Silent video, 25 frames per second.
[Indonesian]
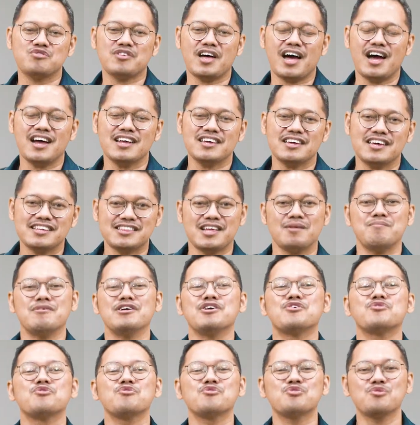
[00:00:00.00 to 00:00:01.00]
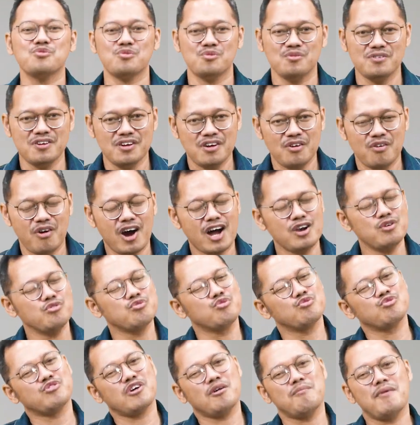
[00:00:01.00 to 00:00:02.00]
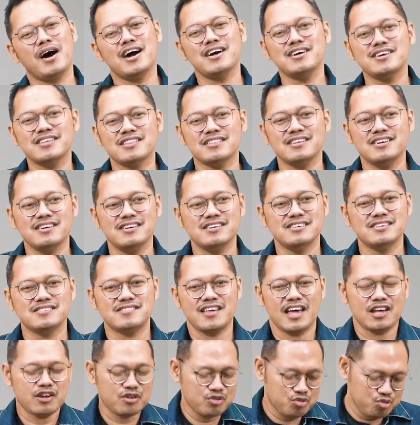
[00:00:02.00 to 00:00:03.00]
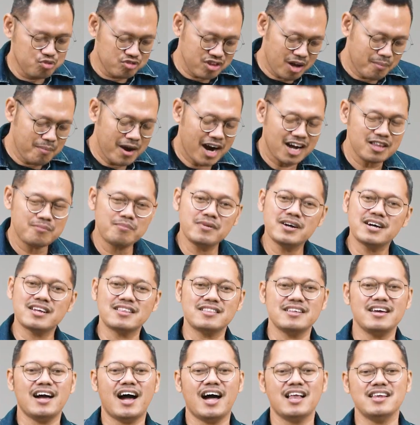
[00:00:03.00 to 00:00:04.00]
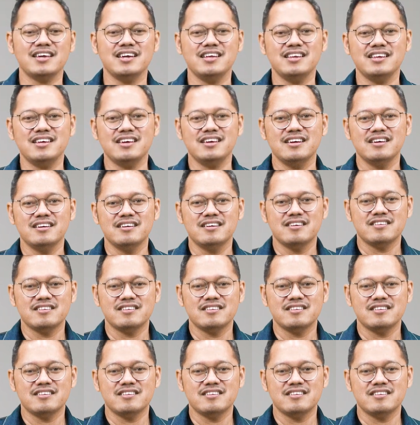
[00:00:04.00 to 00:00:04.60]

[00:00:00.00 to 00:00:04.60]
susah, kita menggerutu. Aduh susah banget, saya susah banget mengerti hal ini.